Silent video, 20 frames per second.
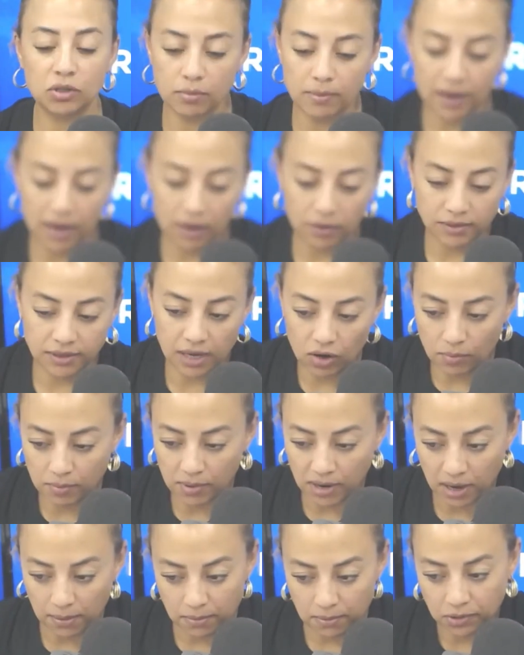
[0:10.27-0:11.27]
اهلا وسهلا
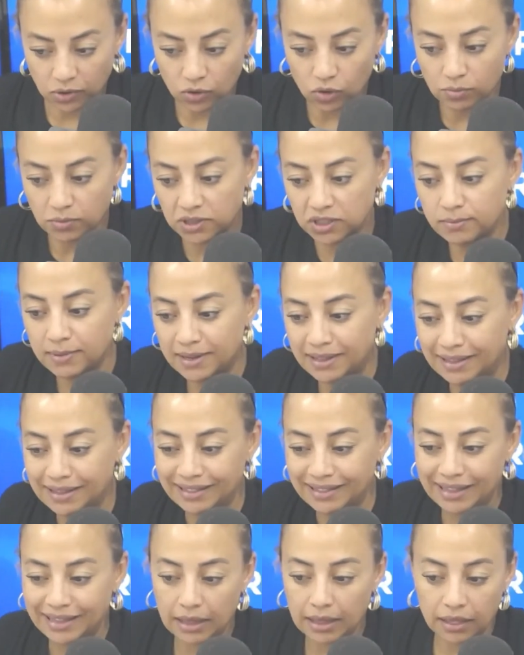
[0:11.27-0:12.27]
ومرحبا بكم ميدي ميد
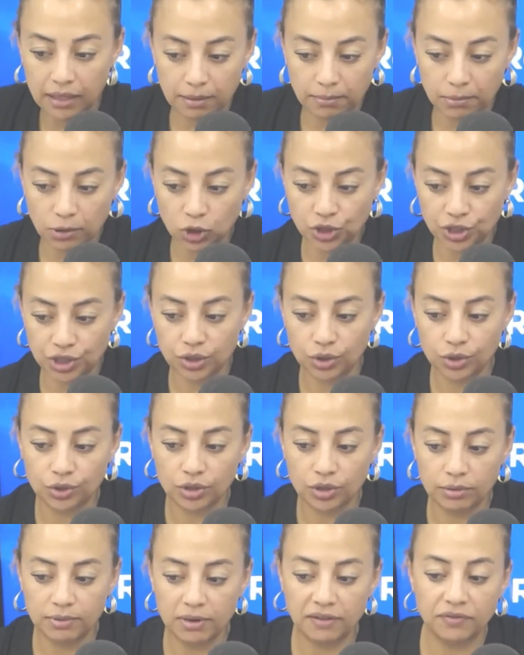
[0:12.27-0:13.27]
للثلاثة 24
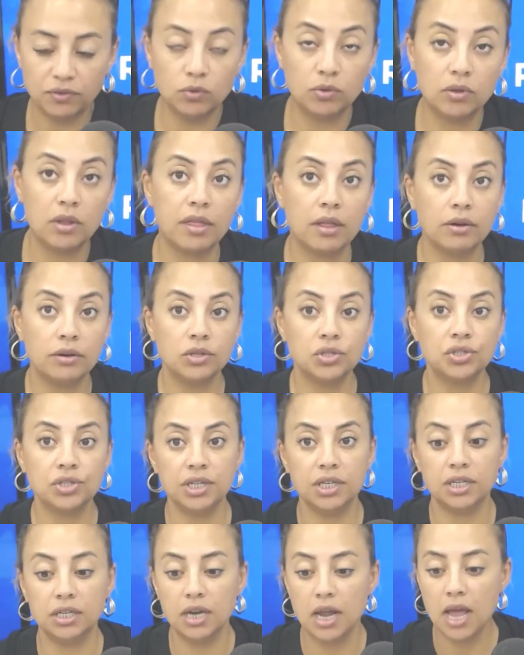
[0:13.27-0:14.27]
اكتوبر
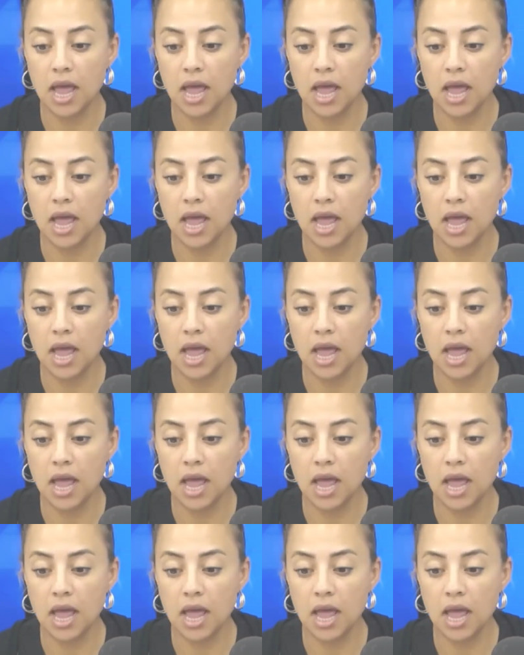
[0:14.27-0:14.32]
2023